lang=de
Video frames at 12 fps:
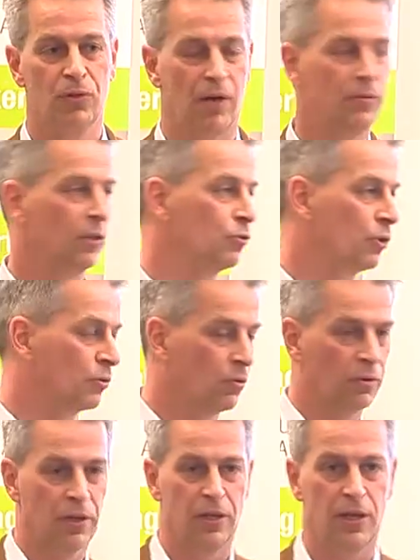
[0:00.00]
Da haben wir natürlich gesagt,
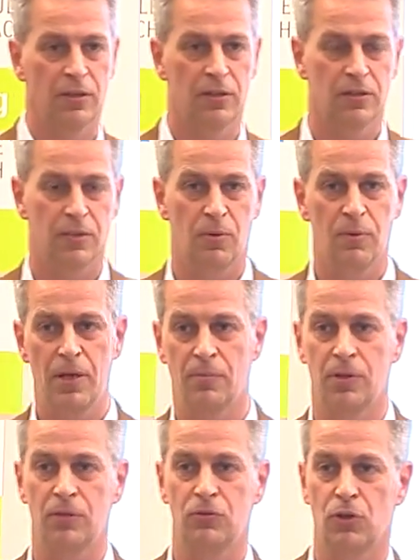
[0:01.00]
okay, Kata ist das Problem.
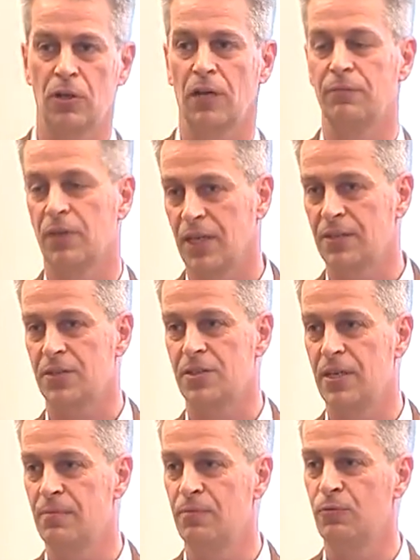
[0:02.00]
Und schon hatten wir
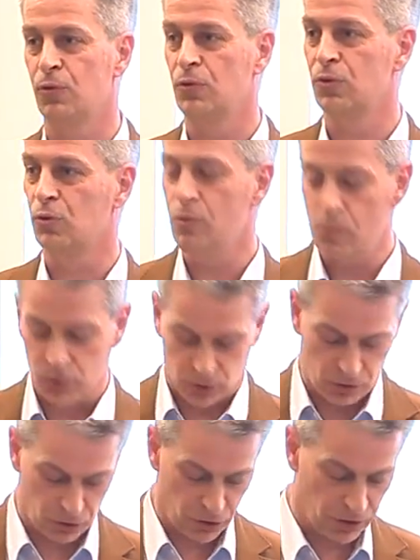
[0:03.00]
Kata-Themen für unsere
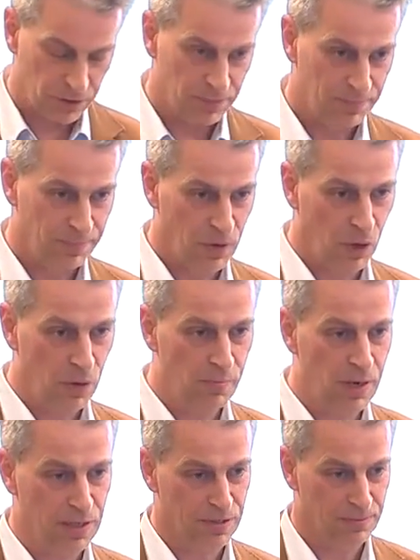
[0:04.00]
Übungscoachings. En
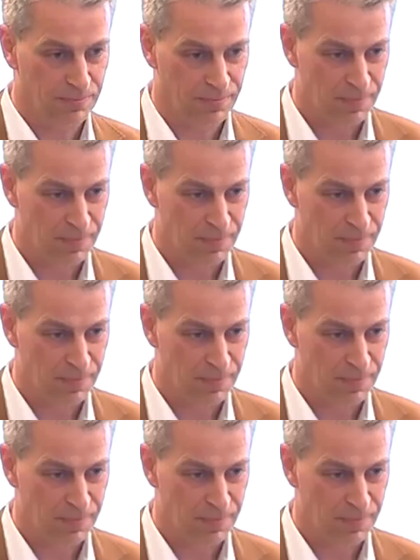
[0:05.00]
masse.